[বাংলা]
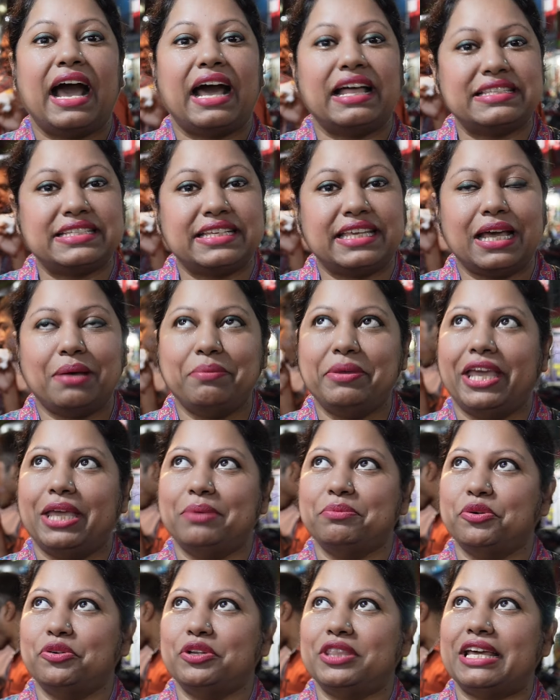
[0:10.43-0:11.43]
আজকে আমি
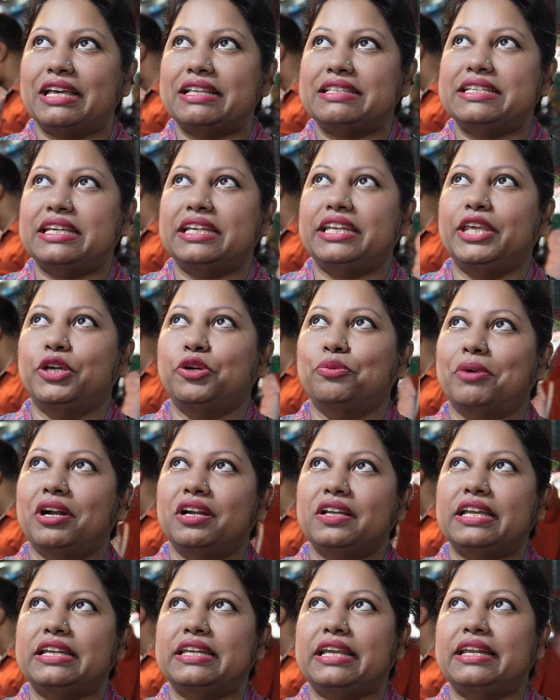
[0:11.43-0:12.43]
এই মুহূর্তে আছি নিউ
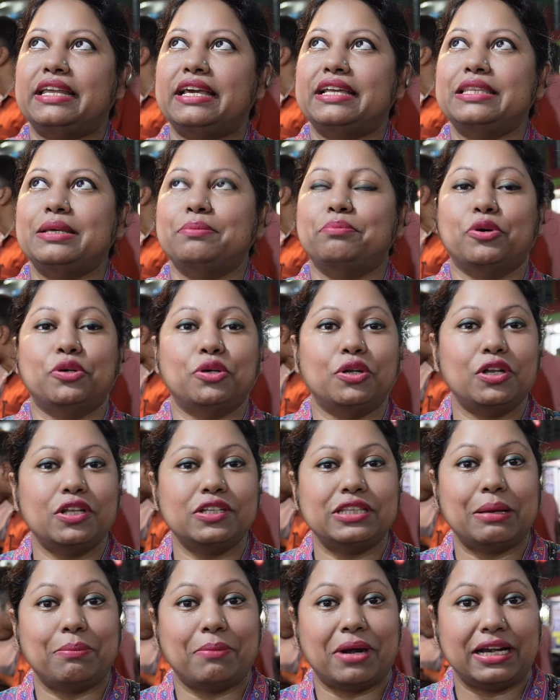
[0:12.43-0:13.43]
মার্কেট এরিয়াতে
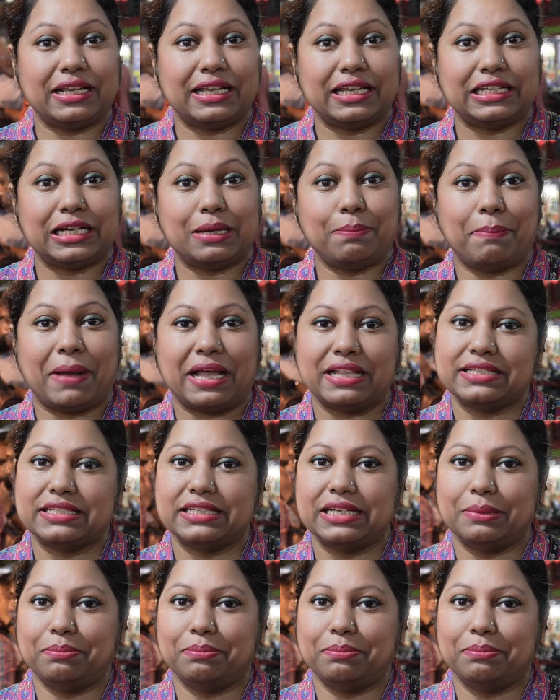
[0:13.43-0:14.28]
বনলতা মার্কেটের পাঁচ